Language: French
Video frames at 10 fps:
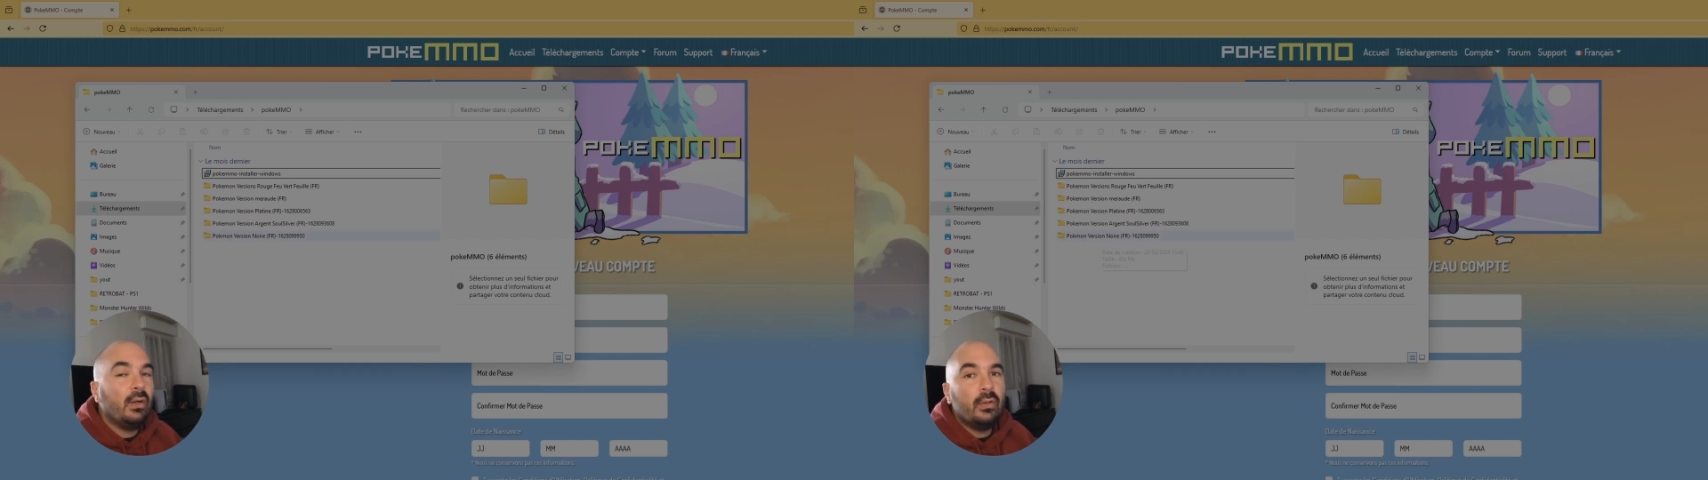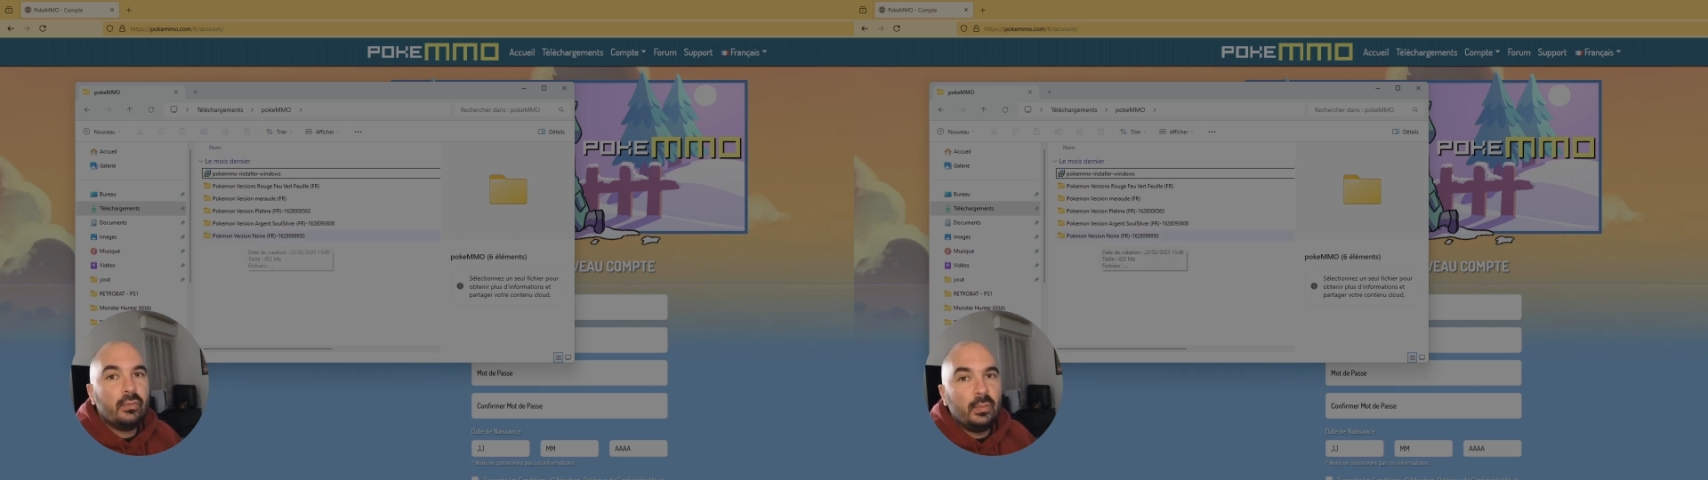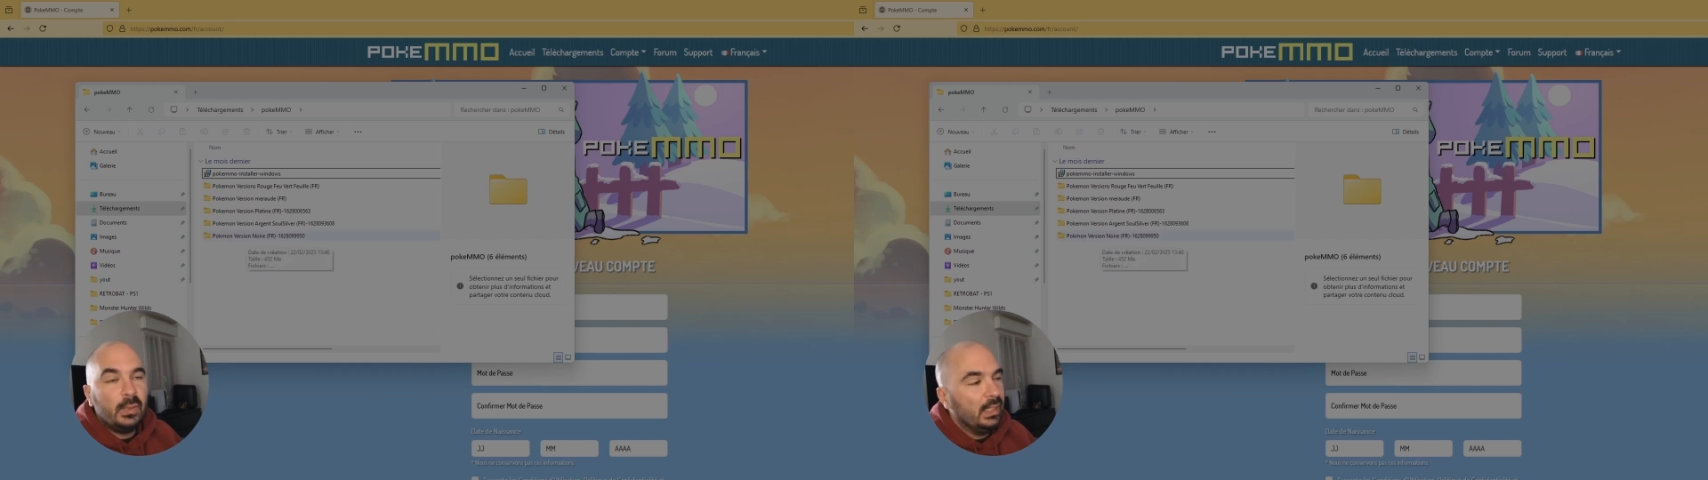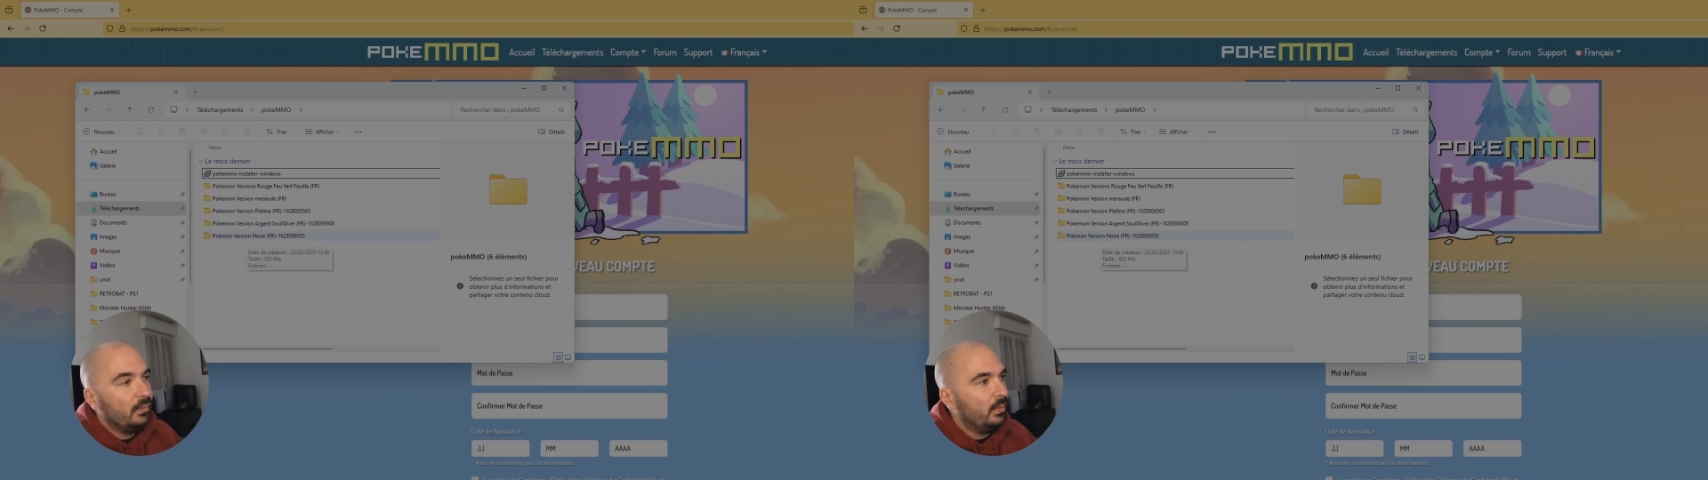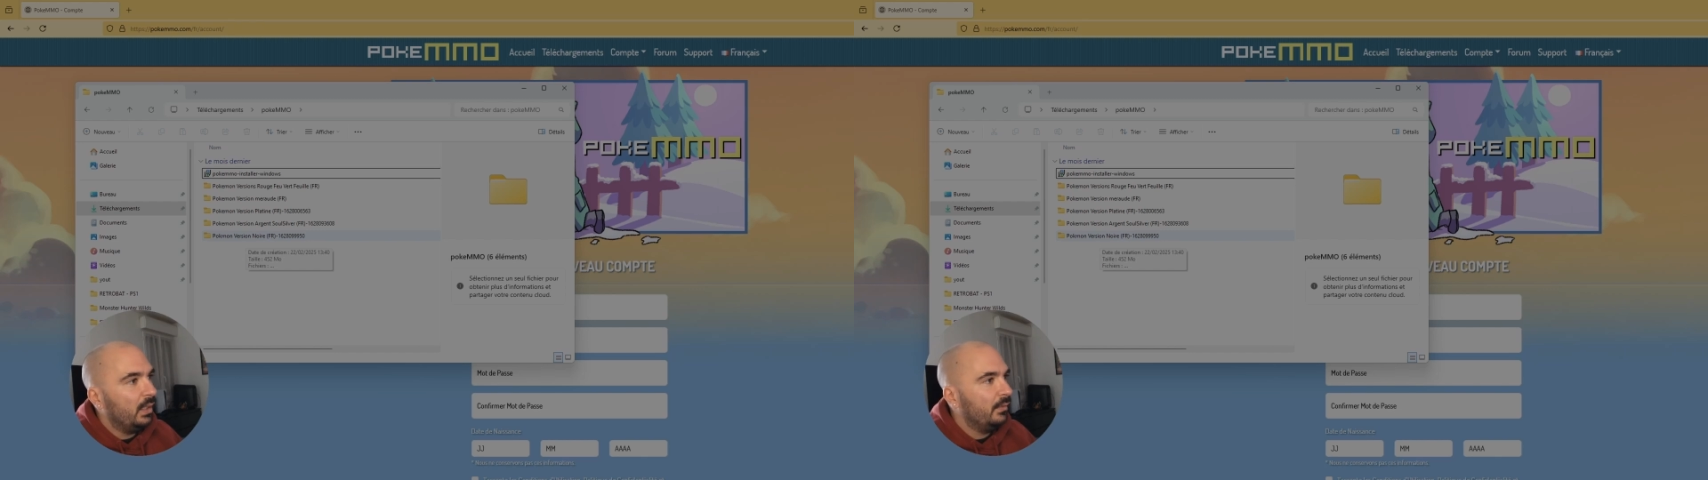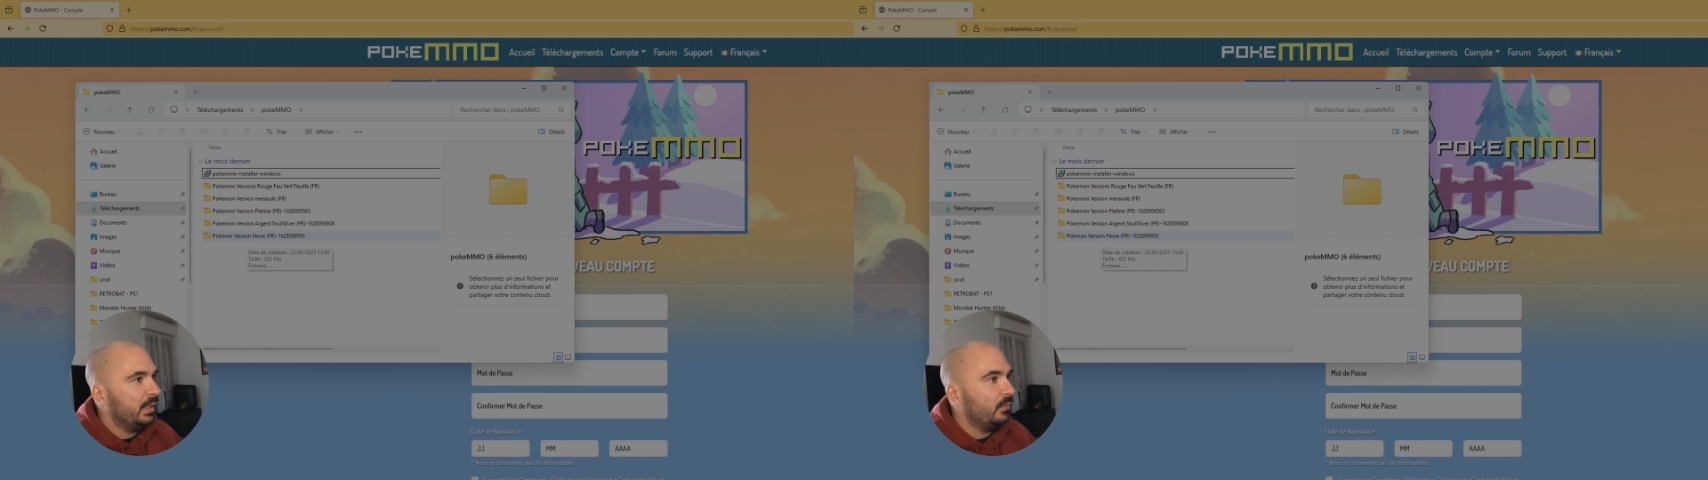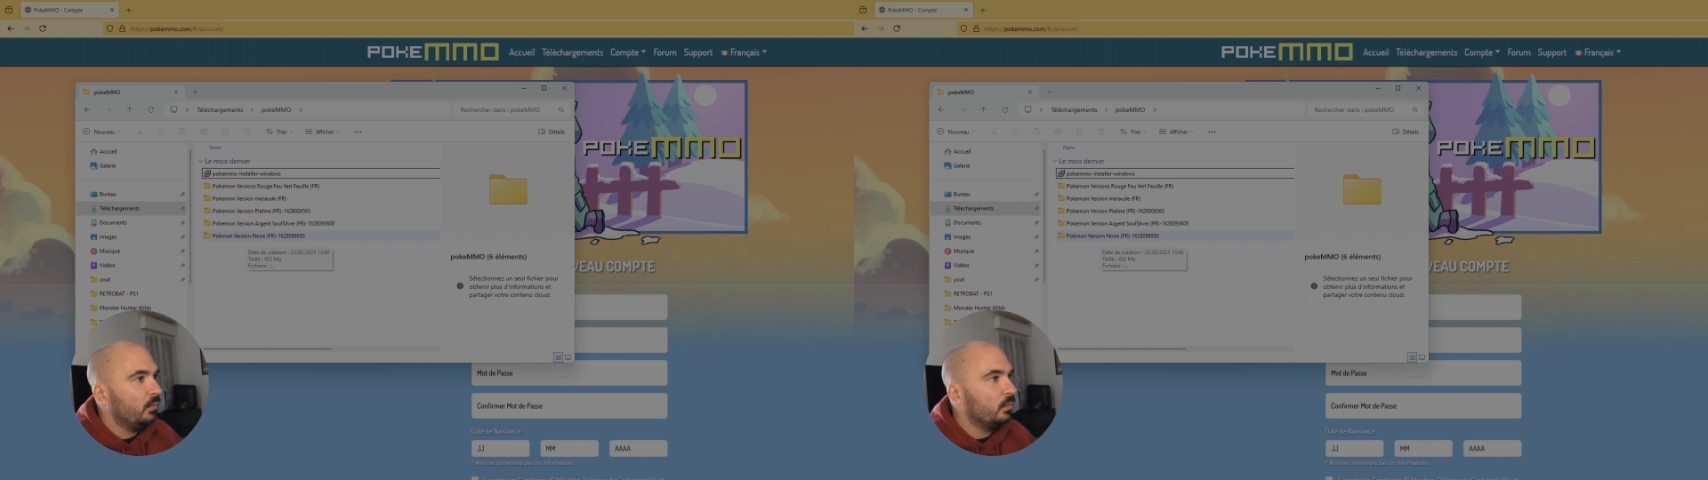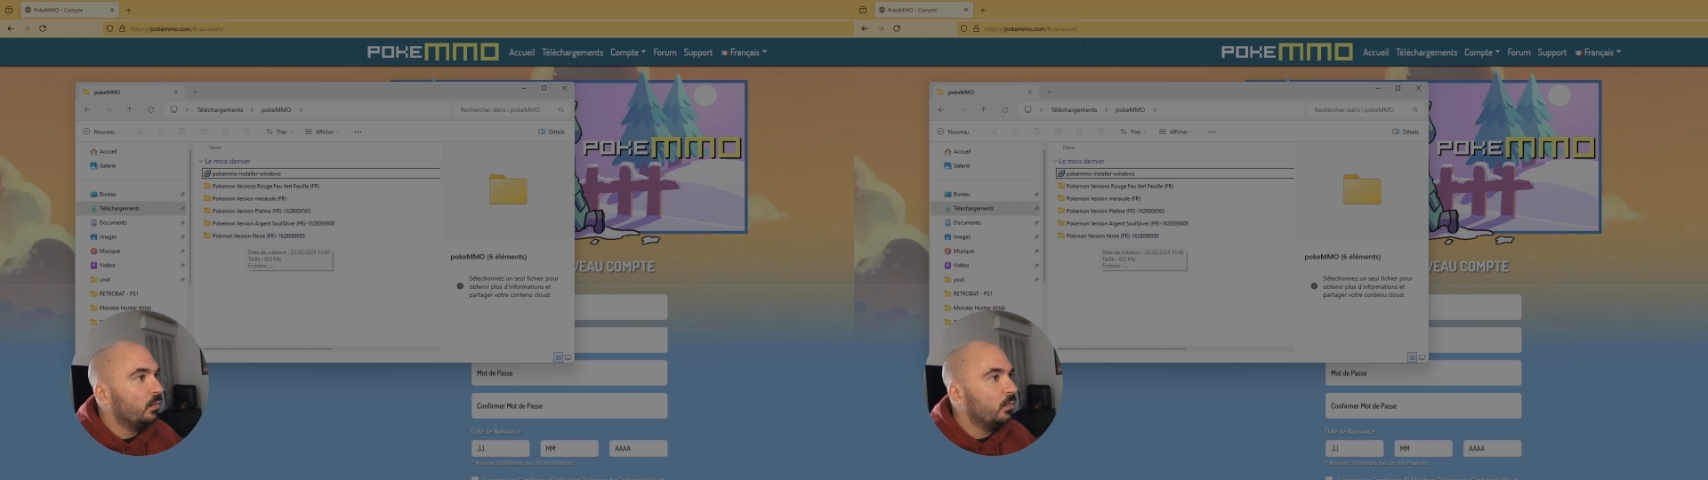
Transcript: en obligatoire la version